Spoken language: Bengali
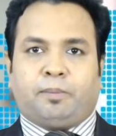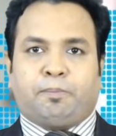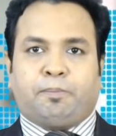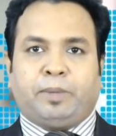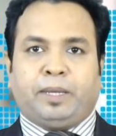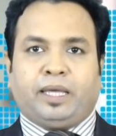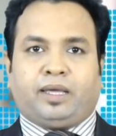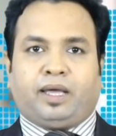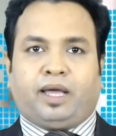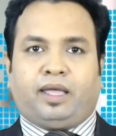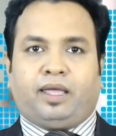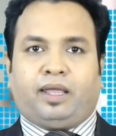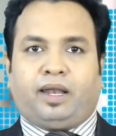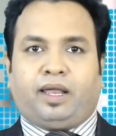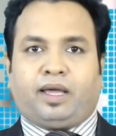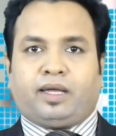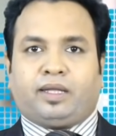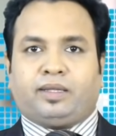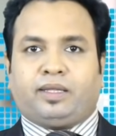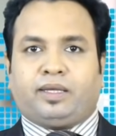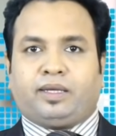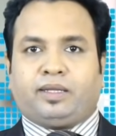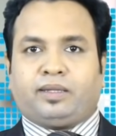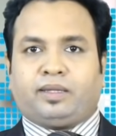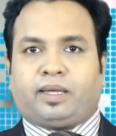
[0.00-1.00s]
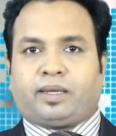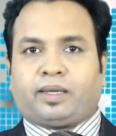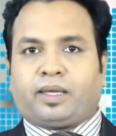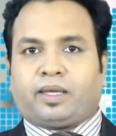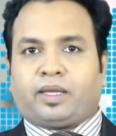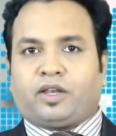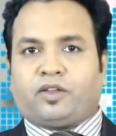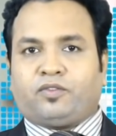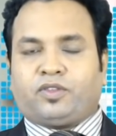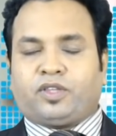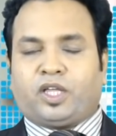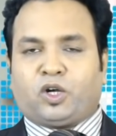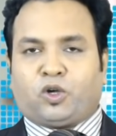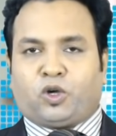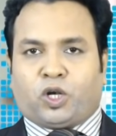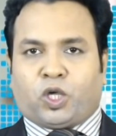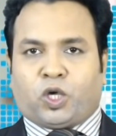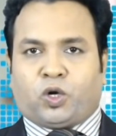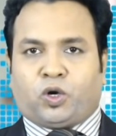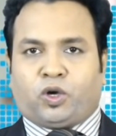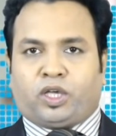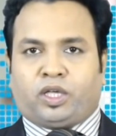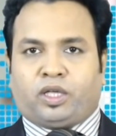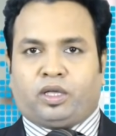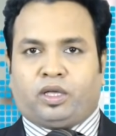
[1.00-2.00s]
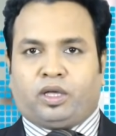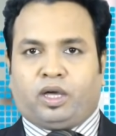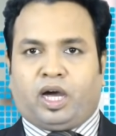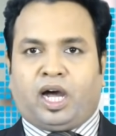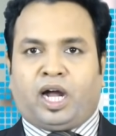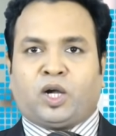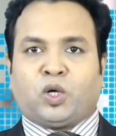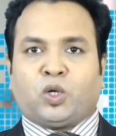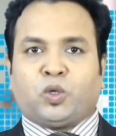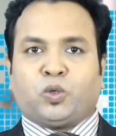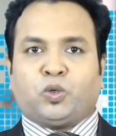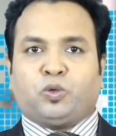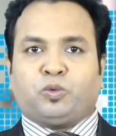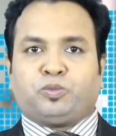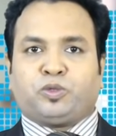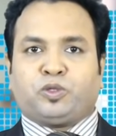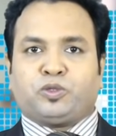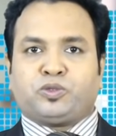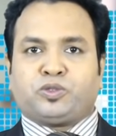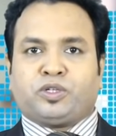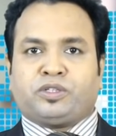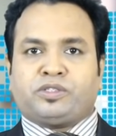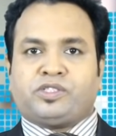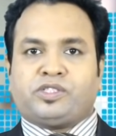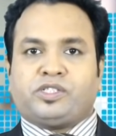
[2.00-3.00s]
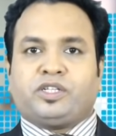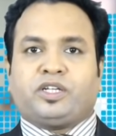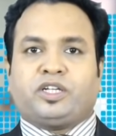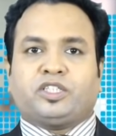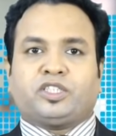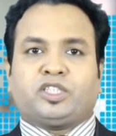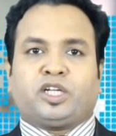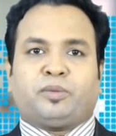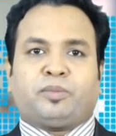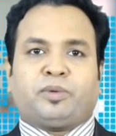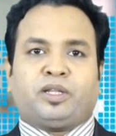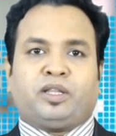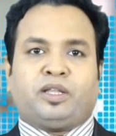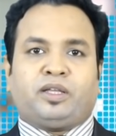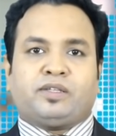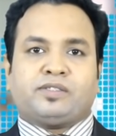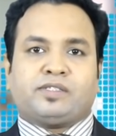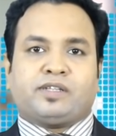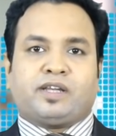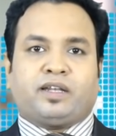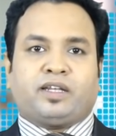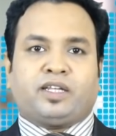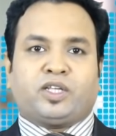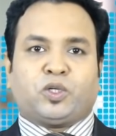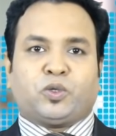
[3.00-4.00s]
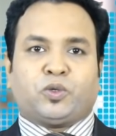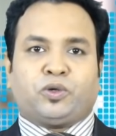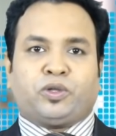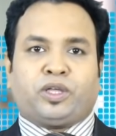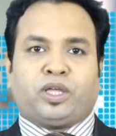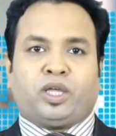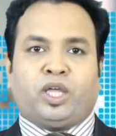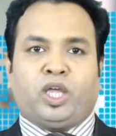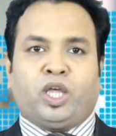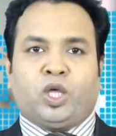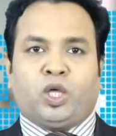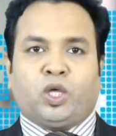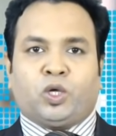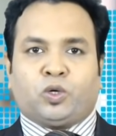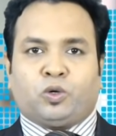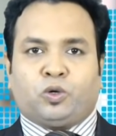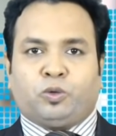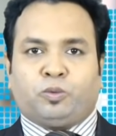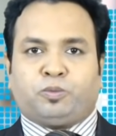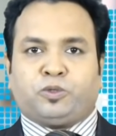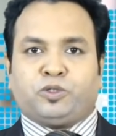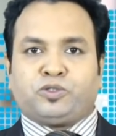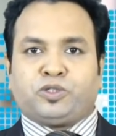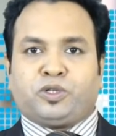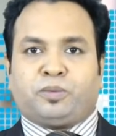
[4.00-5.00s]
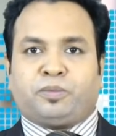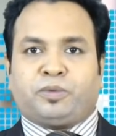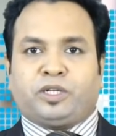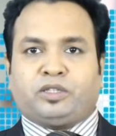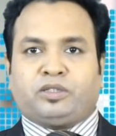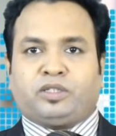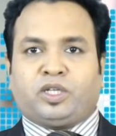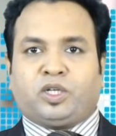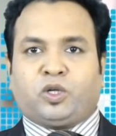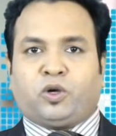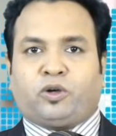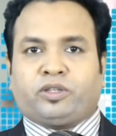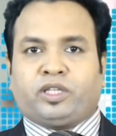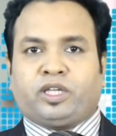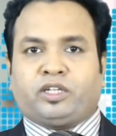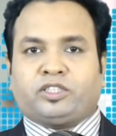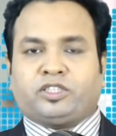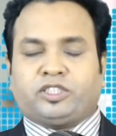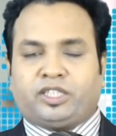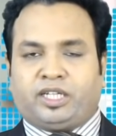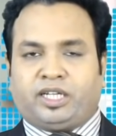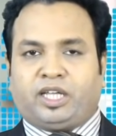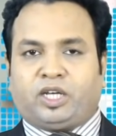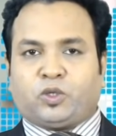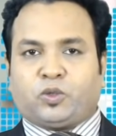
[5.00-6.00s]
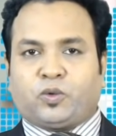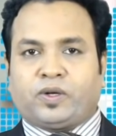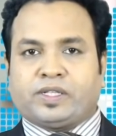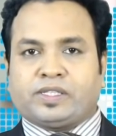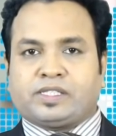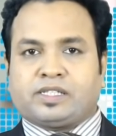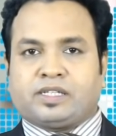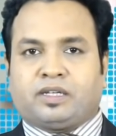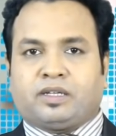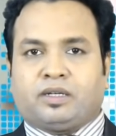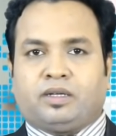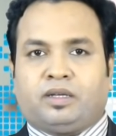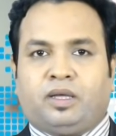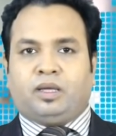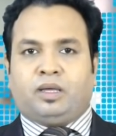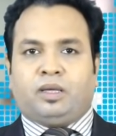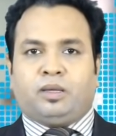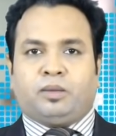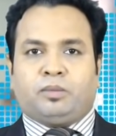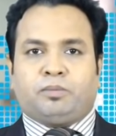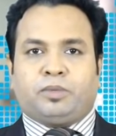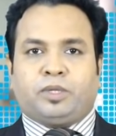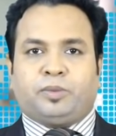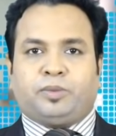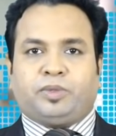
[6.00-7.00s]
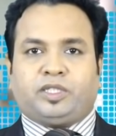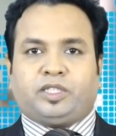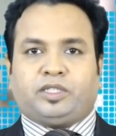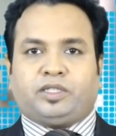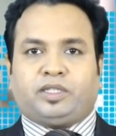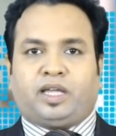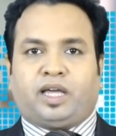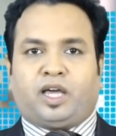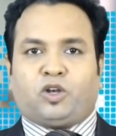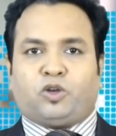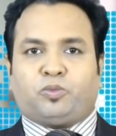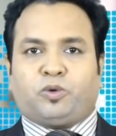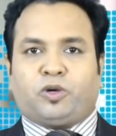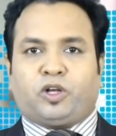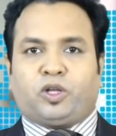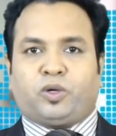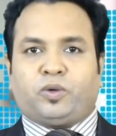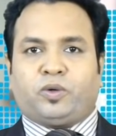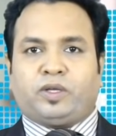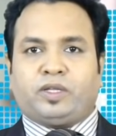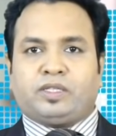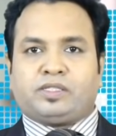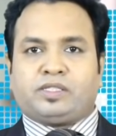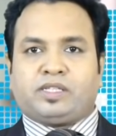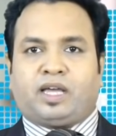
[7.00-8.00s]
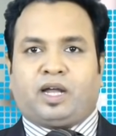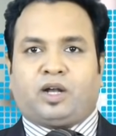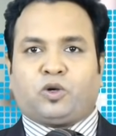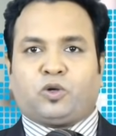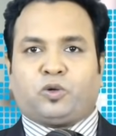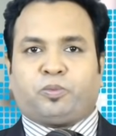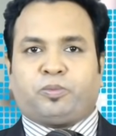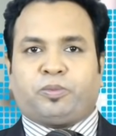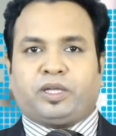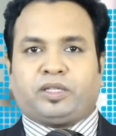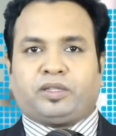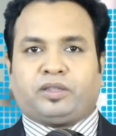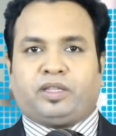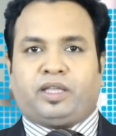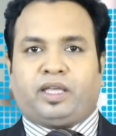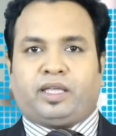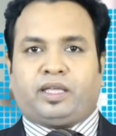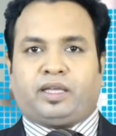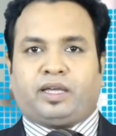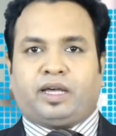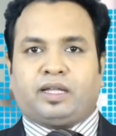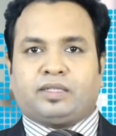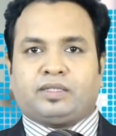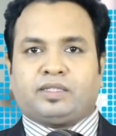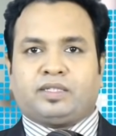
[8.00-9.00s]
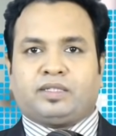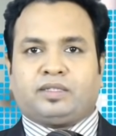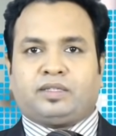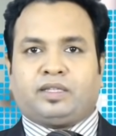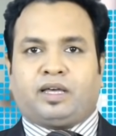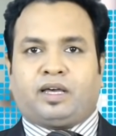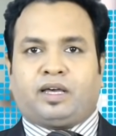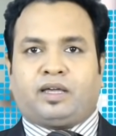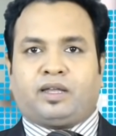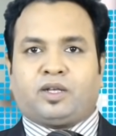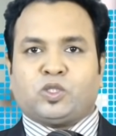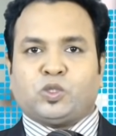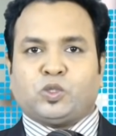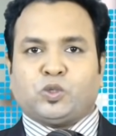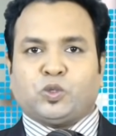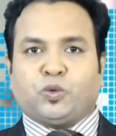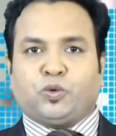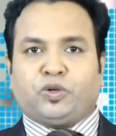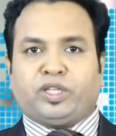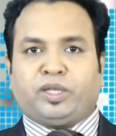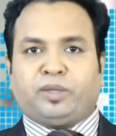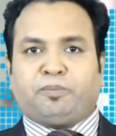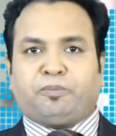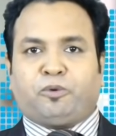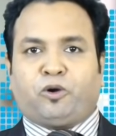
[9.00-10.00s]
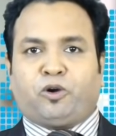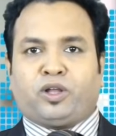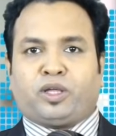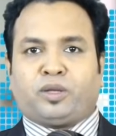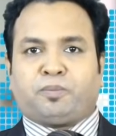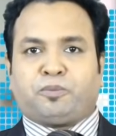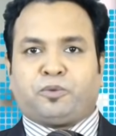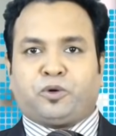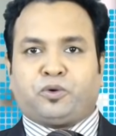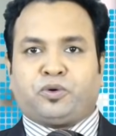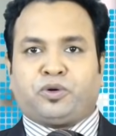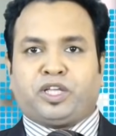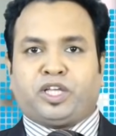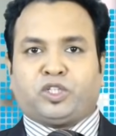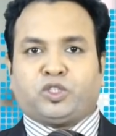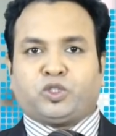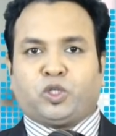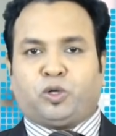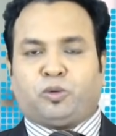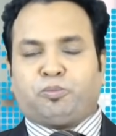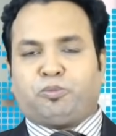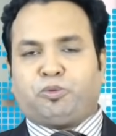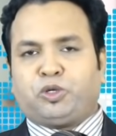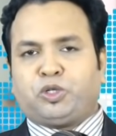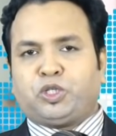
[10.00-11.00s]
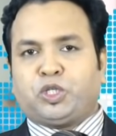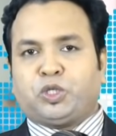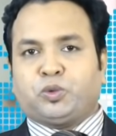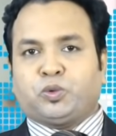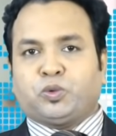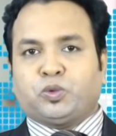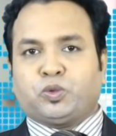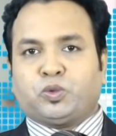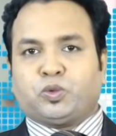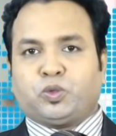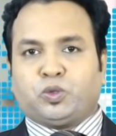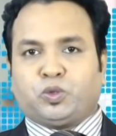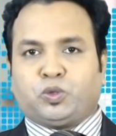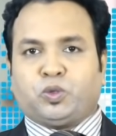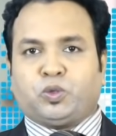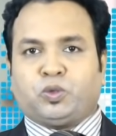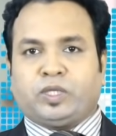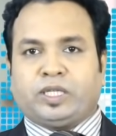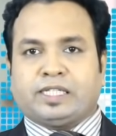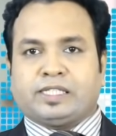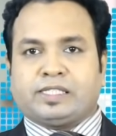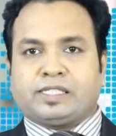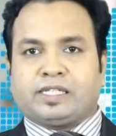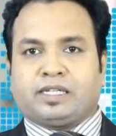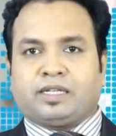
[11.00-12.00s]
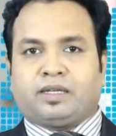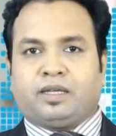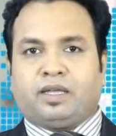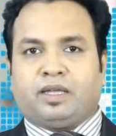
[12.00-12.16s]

বেকা এলাকা থেকে তাকে গ্রেফতার করা হয় আটক গুপ্তচর জিজ্ঞাসাবাদে ইসরায়েলের হয়ে গুপ্তচর বৃত্তির কথা স্বীকার করেছে বিবৃতিতে আরও বলা হয়েছে আটক ব্যক্তি এই কাজে তার জড়িয়ে পড়ার প্রক্রিয়া সম্পর্কেও তথ্য দিয়েছে